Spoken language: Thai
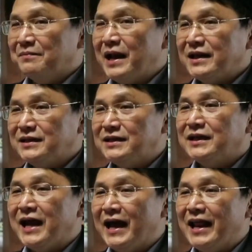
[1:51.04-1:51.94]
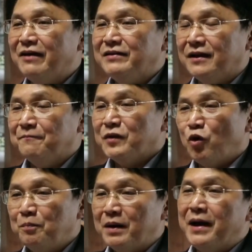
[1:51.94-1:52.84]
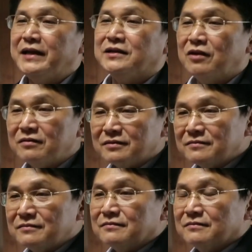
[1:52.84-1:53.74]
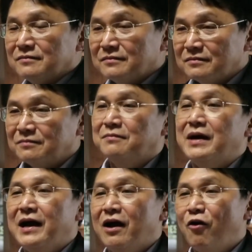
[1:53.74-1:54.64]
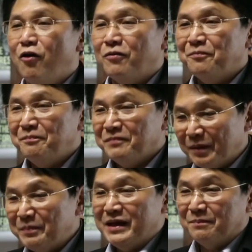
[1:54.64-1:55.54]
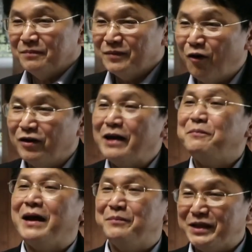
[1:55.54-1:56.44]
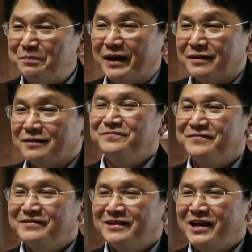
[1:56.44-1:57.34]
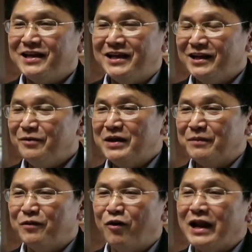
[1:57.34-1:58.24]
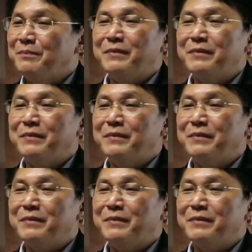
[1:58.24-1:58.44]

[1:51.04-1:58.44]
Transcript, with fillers: นพระราชกิจการแล้วเนี่ยกรมป่าไม้จะต้องมาออกระเบียบรองรับการปฏิบัติ ถ้าเขียนระเบียบรองรับ